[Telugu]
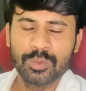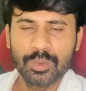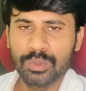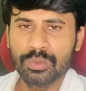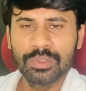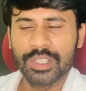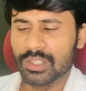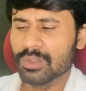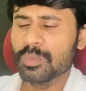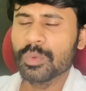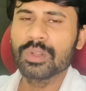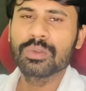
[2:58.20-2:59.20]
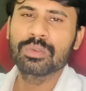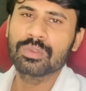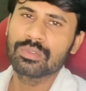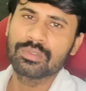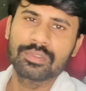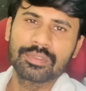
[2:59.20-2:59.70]
వద్దు తౌపోలుకులు
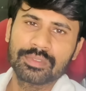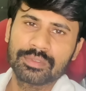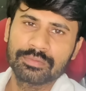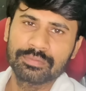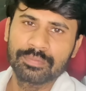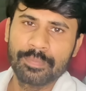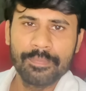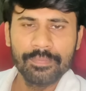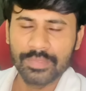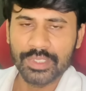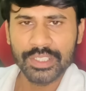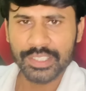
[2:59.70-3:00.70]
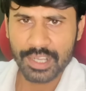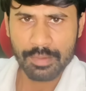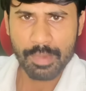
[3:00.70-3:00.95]
వద్దు నీట్గా